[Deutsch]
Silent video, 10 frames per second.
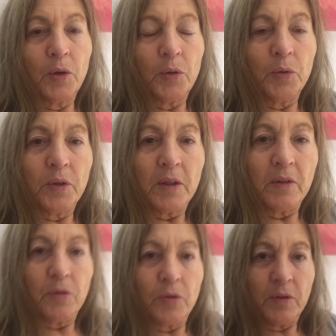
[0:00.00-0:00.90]
unter
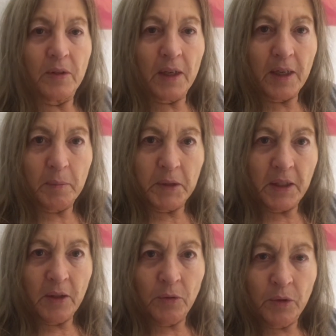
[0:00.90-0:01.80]
soziale
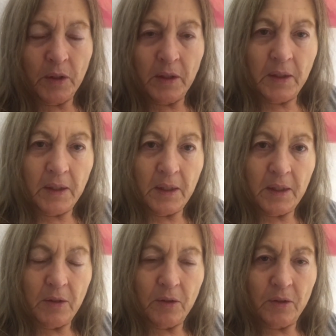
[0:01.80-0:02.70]
Bedingungen,
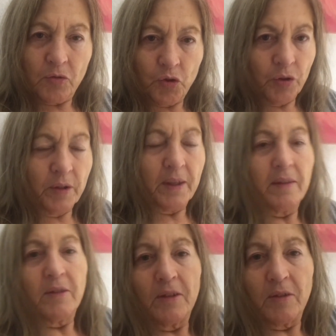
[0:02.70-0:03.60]
die schon da
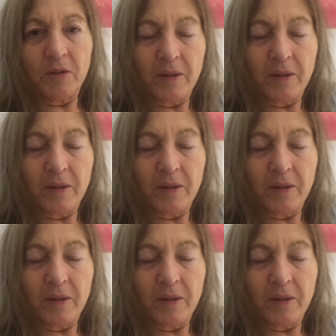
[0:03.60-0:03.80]
sind,